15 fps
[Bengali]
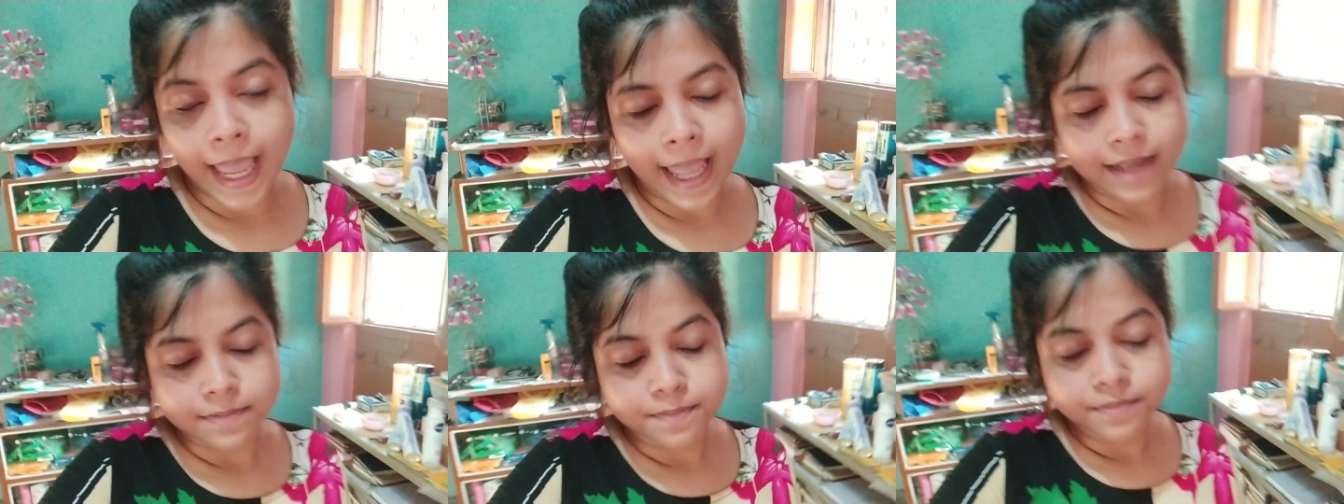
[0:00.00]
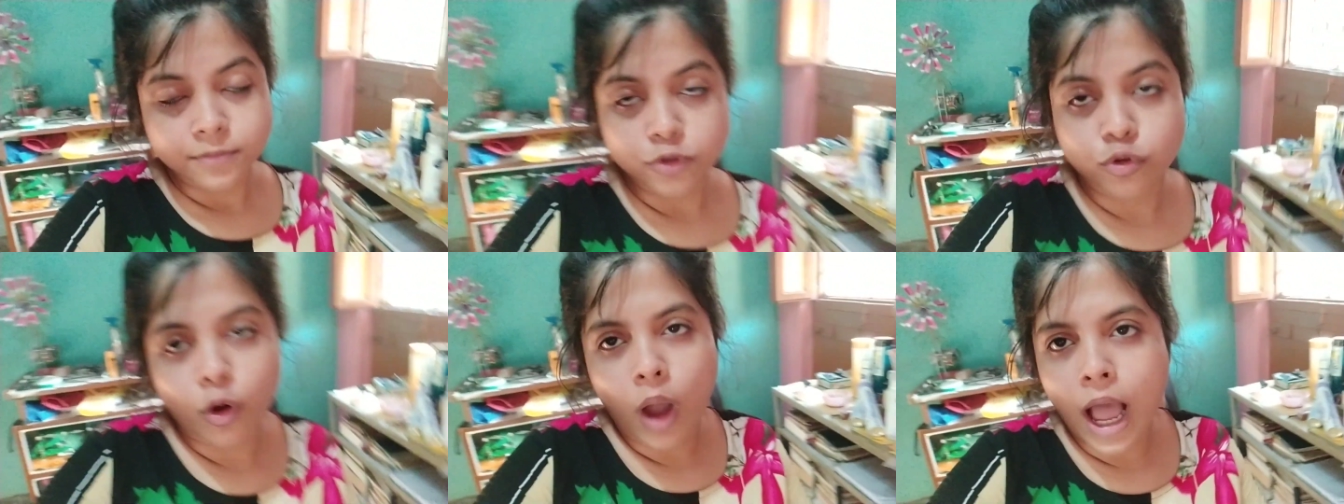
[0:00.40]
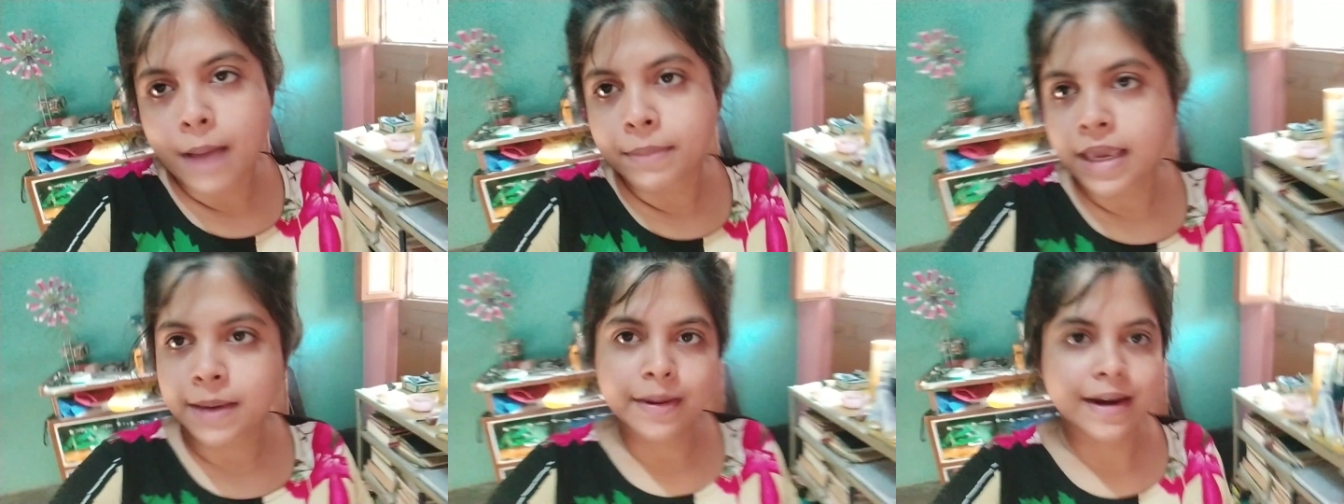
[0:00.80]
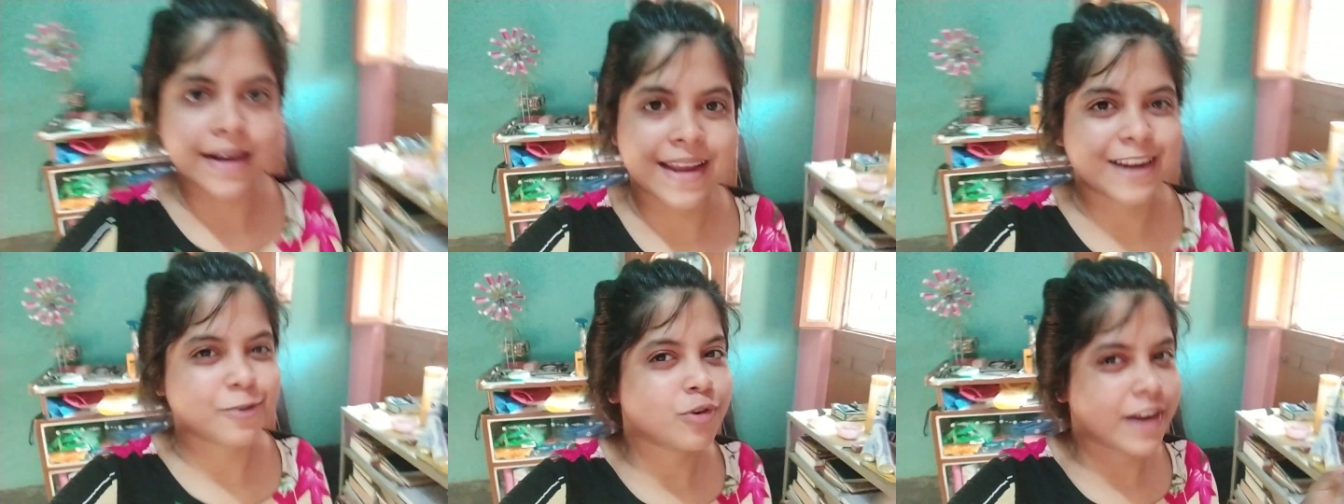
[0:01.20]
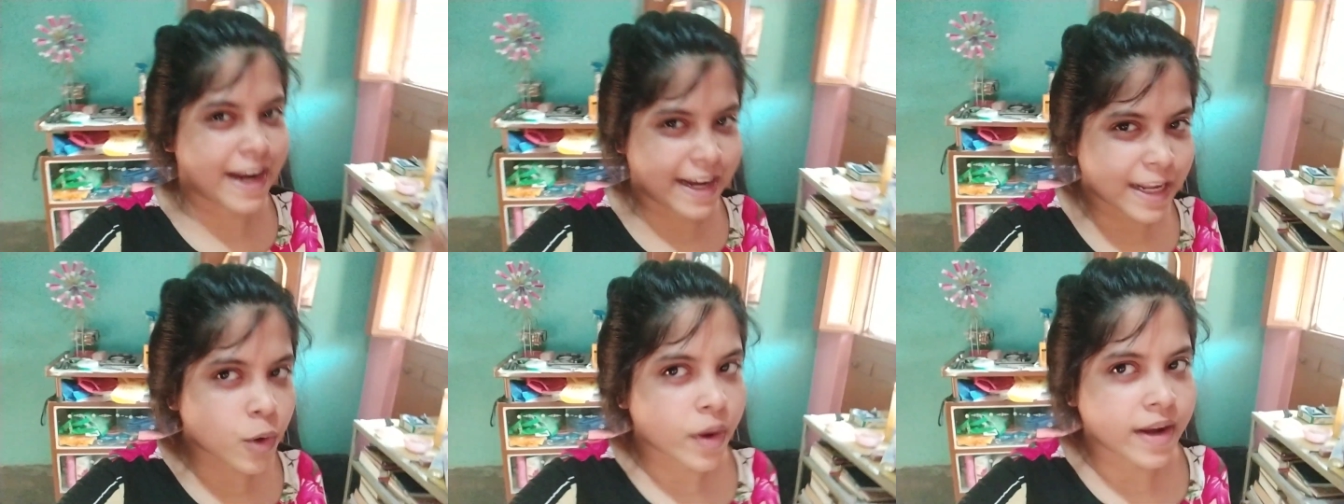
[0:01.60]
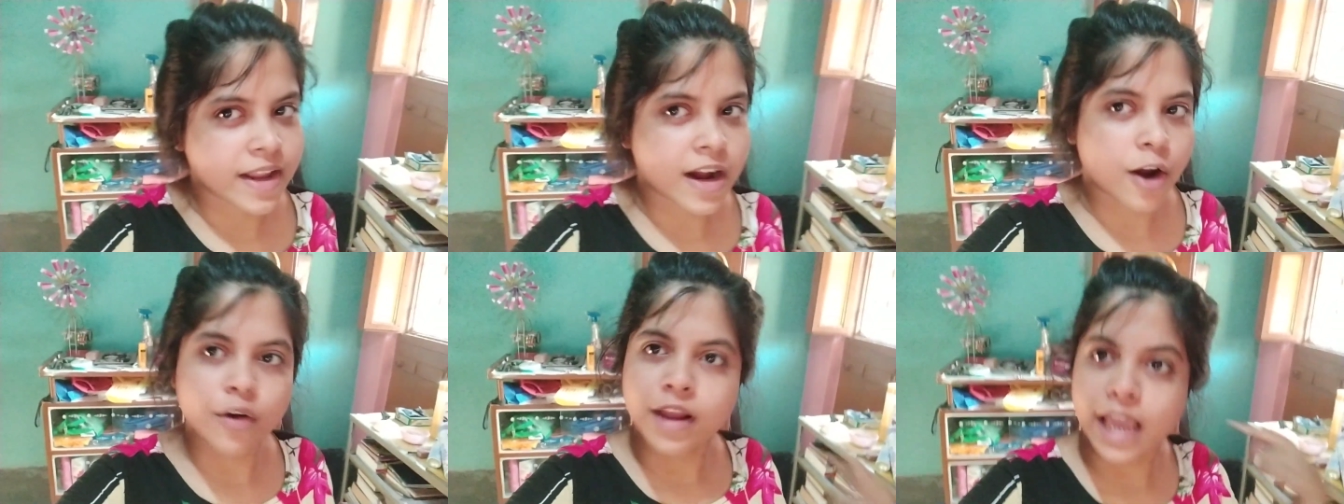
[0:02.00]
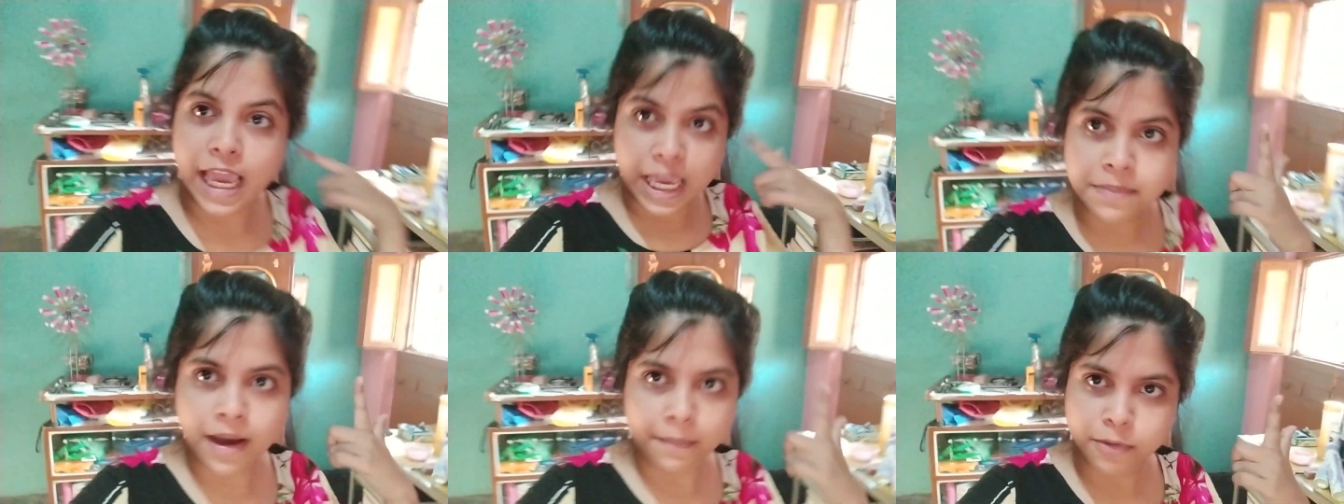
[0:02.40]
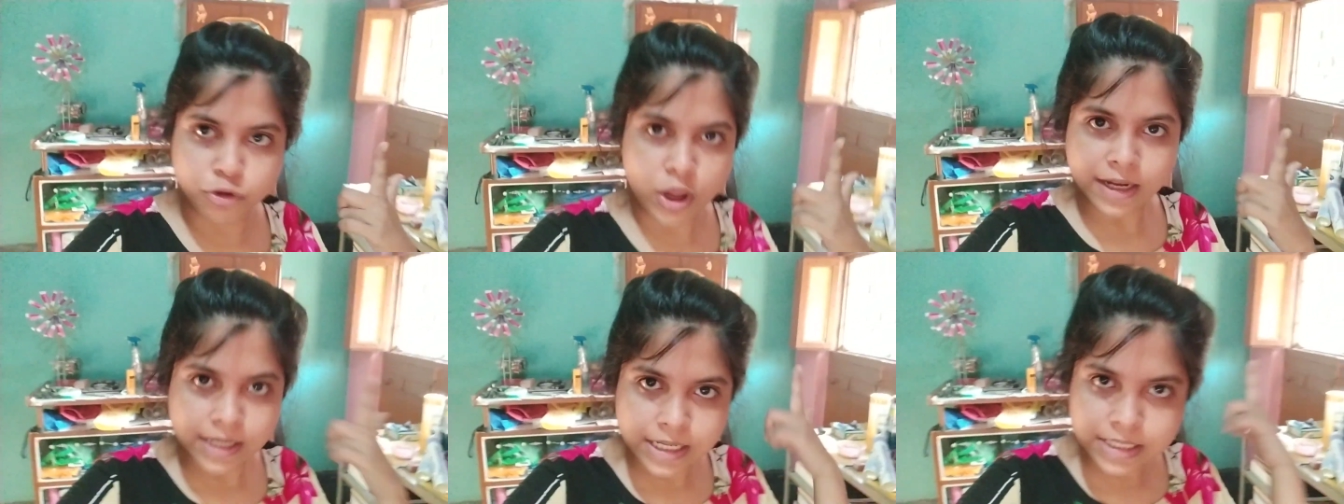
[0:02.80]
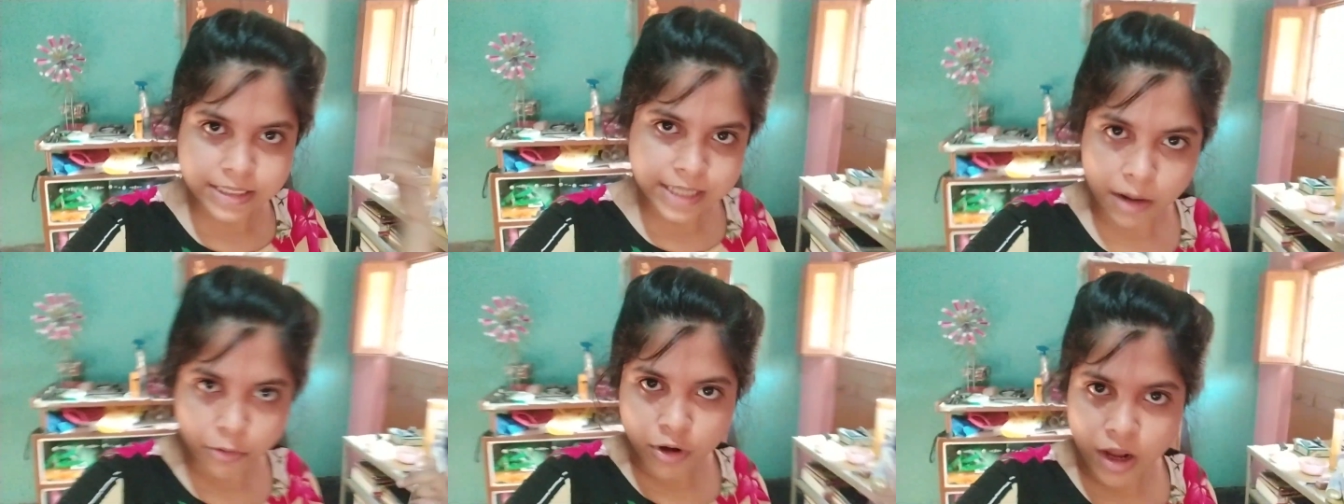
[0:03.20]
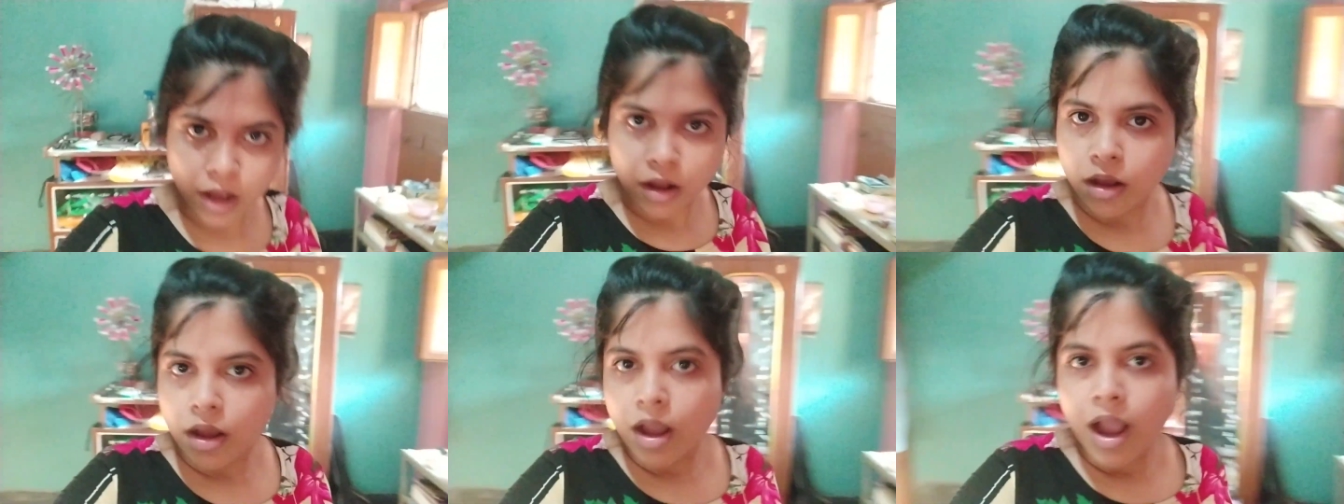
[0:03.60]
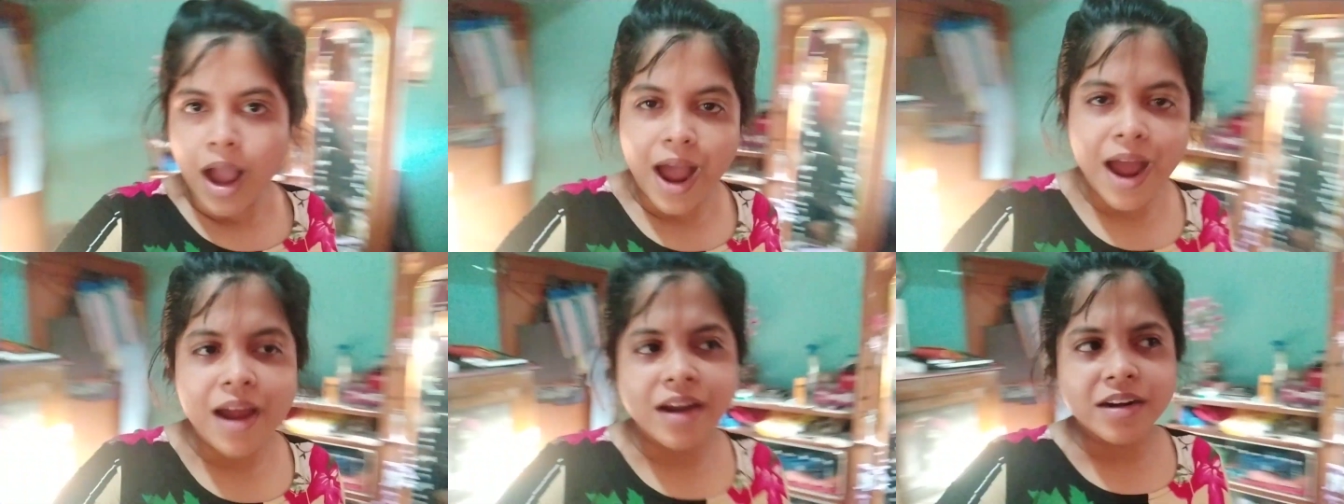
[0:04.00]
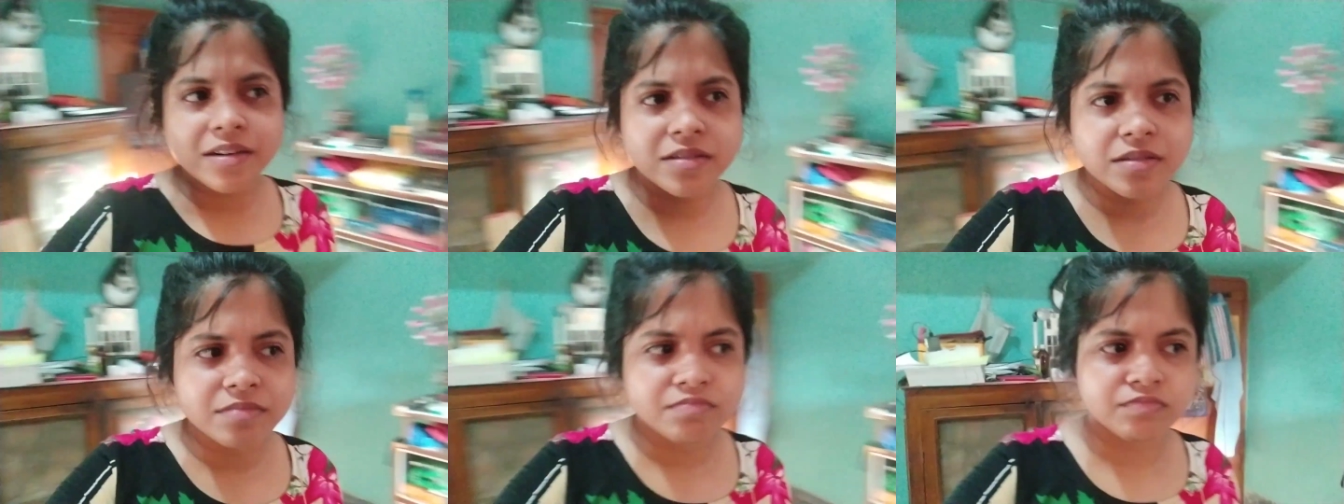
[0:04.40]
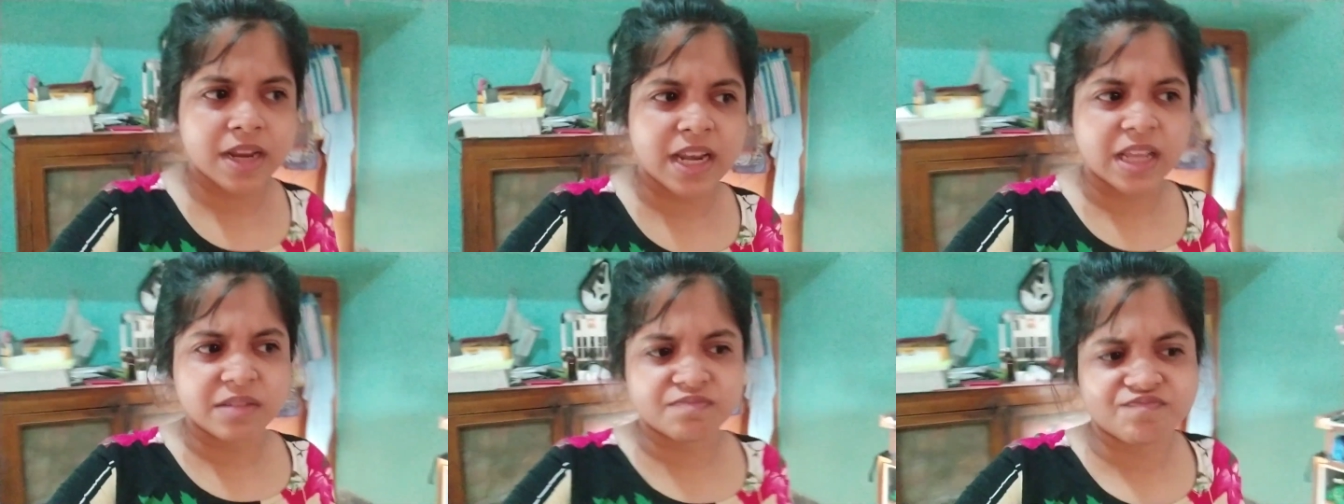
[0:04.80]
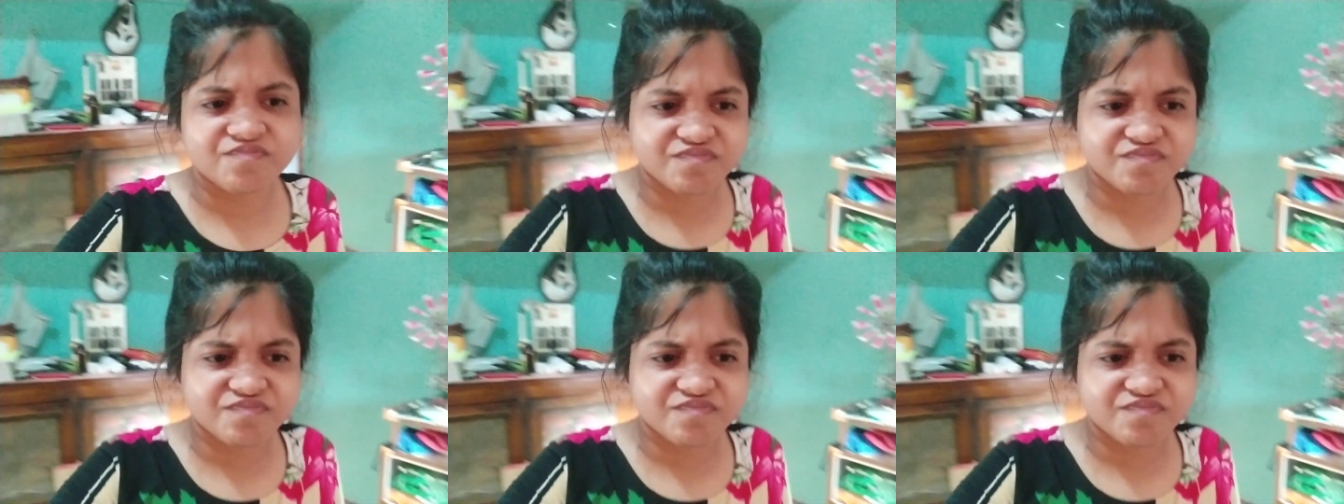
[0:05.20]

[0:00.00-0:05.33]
হ্যাঁ তো আমি এবার একটু রেডি হয়নি কারণ এইভাবে তো একটি যাবো না আর মানে